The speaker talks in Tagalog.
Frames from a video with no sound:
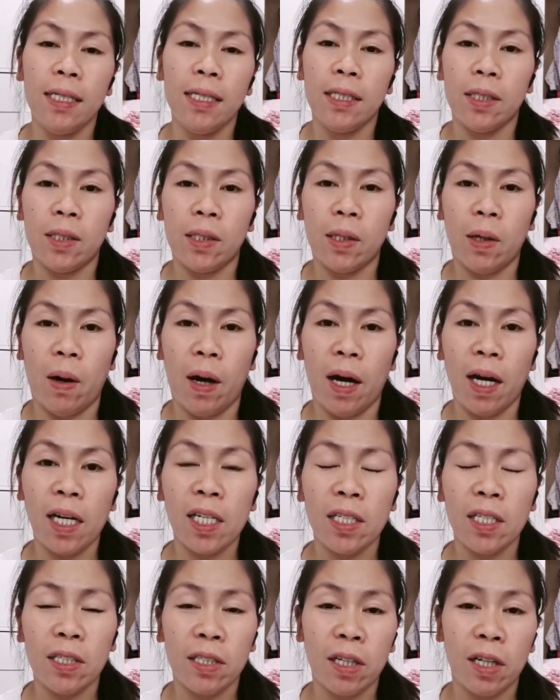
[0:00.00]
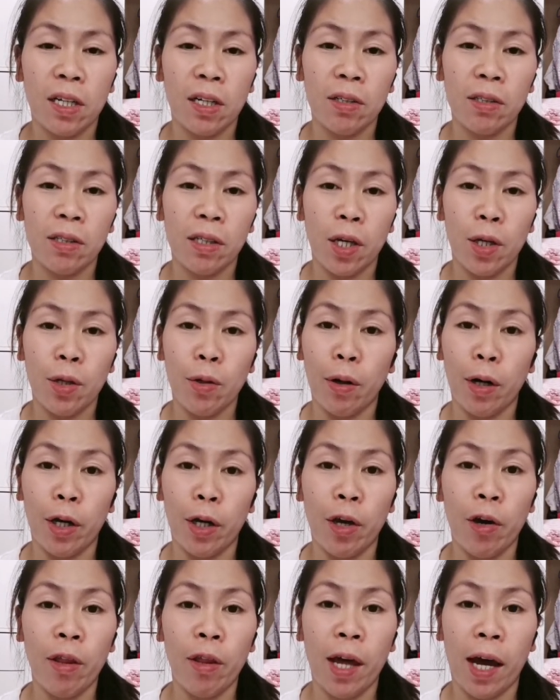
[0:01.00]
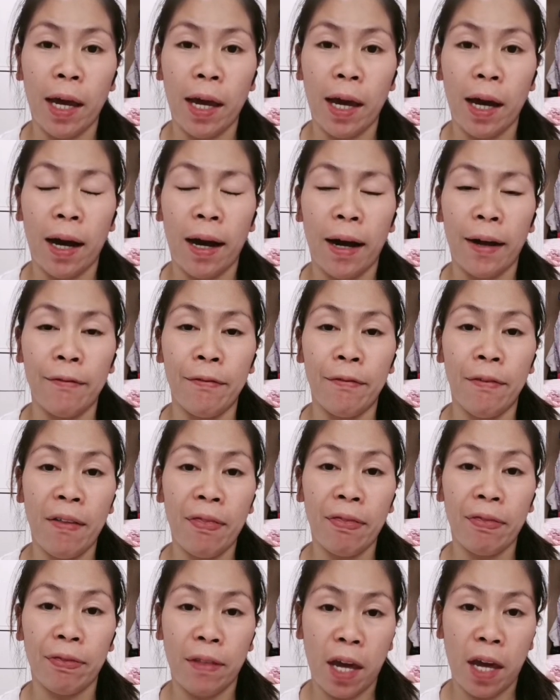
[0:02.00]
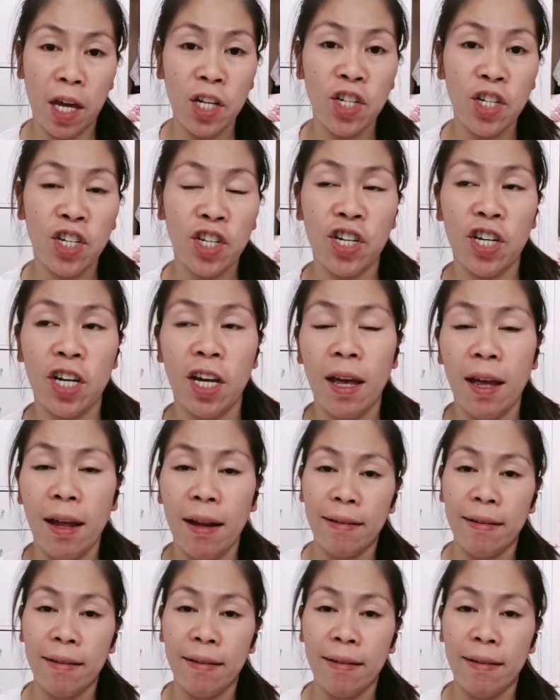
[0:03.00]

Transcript: So, ang isi-share ko sa inyo ngayon ay ang advantage